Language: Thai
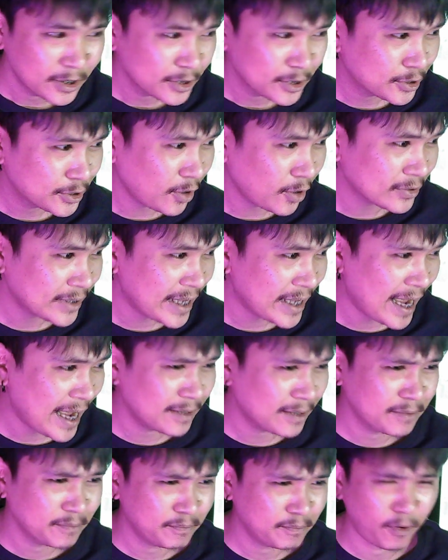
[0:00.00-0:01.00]
ช่องเนี้ย
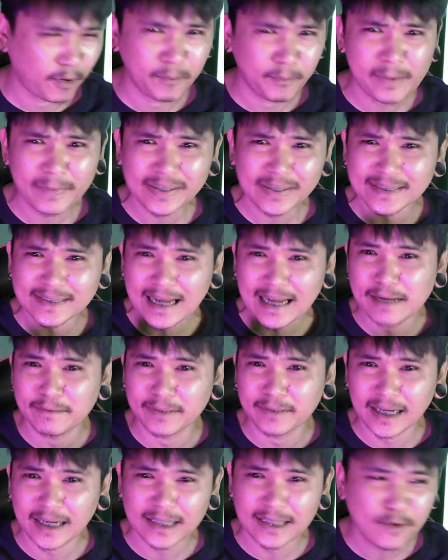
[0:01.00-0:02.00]
ผมไม่มั่นใจเหมื
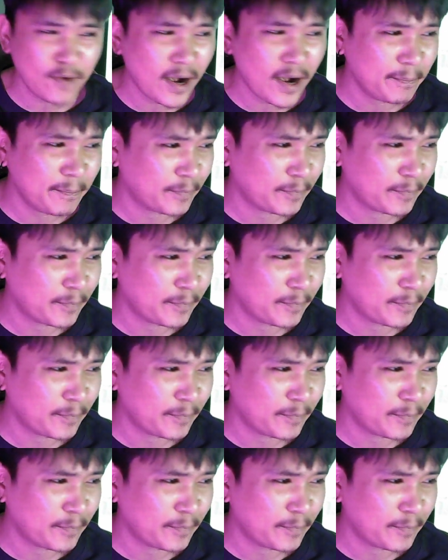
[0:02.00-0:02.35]
อนกันนะว่า